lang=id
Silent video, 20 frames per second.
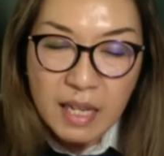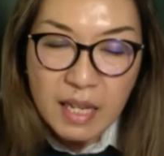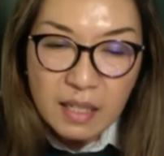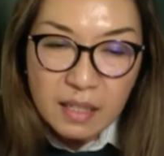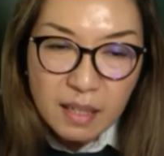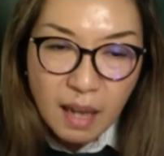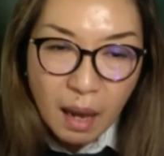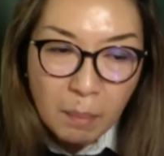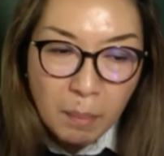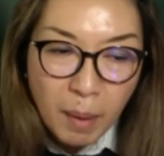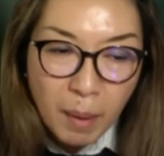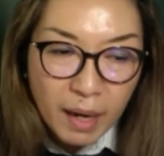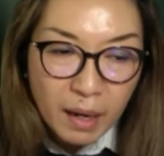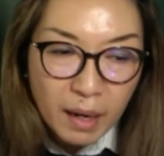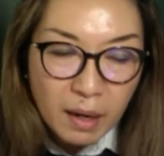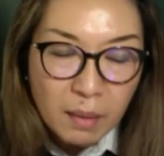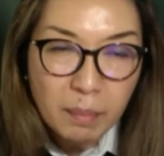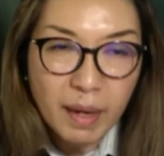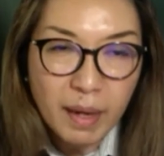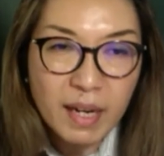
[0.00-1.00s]

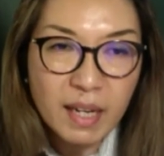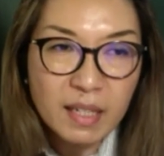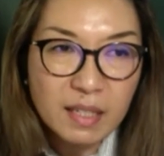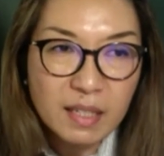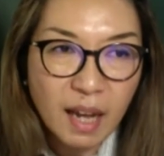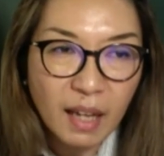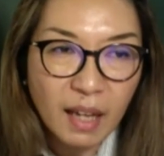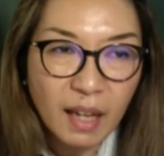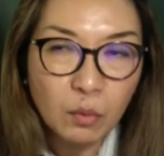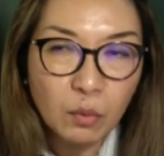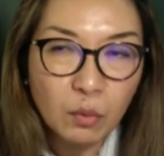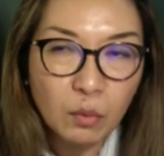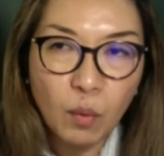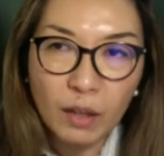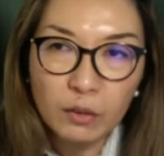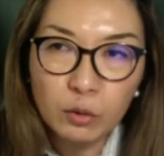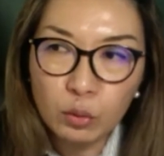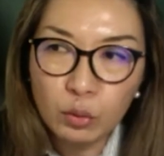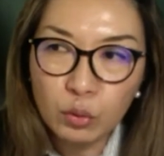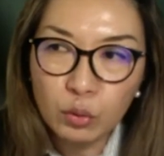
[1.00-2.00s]
sabar pada saat
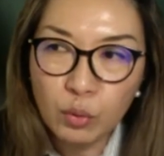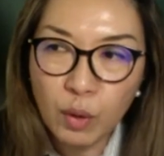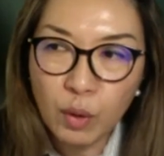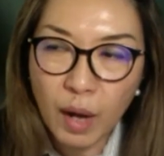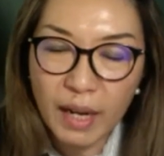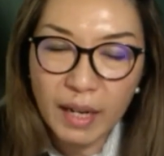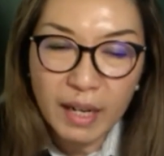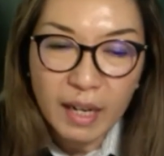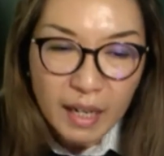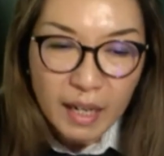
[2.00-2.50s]
waktu Tuhan